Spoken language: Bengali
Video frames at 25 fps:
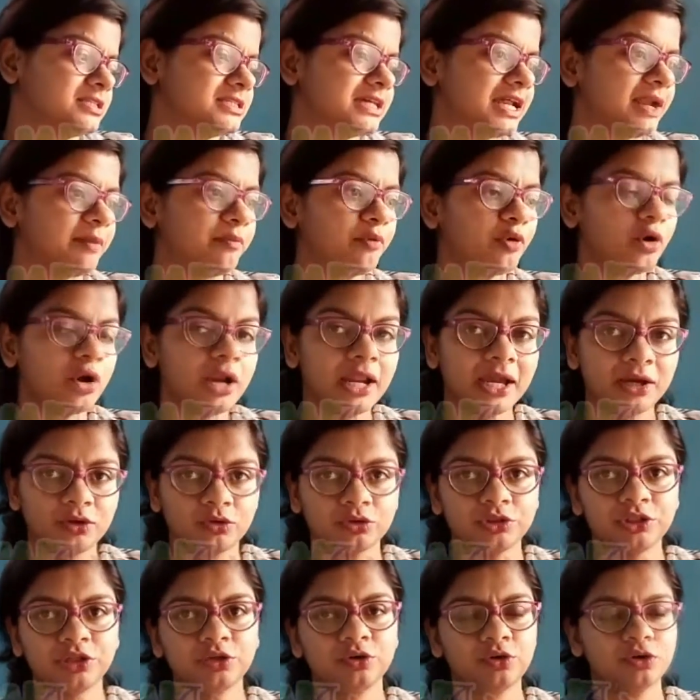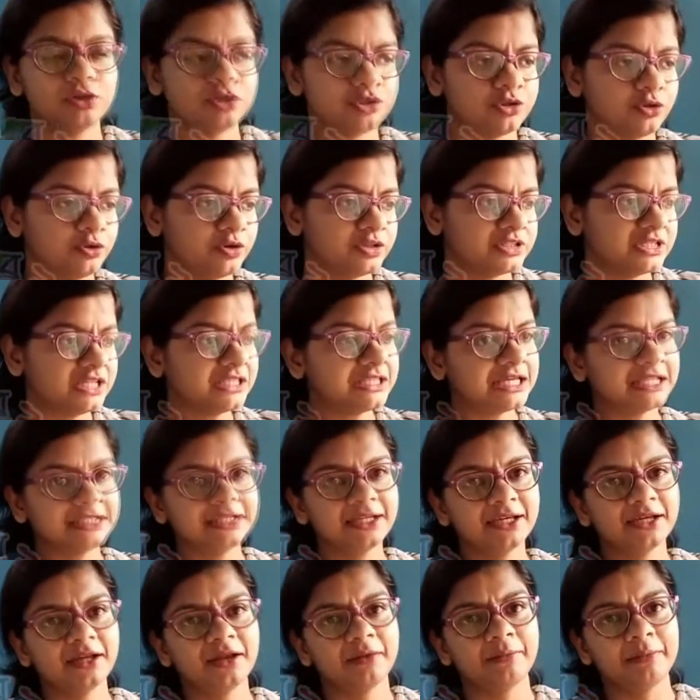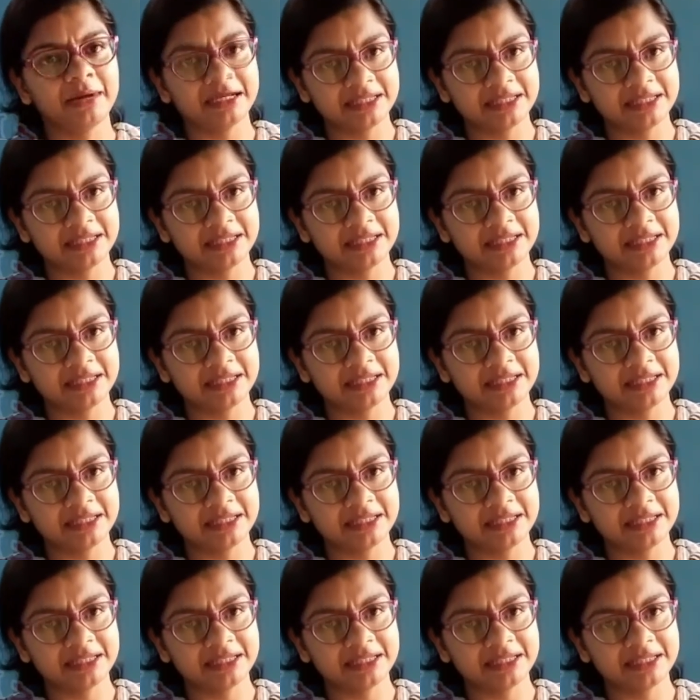যারা বন্যায় ক্ষতিগ্রস্ত হয়েছে তাদের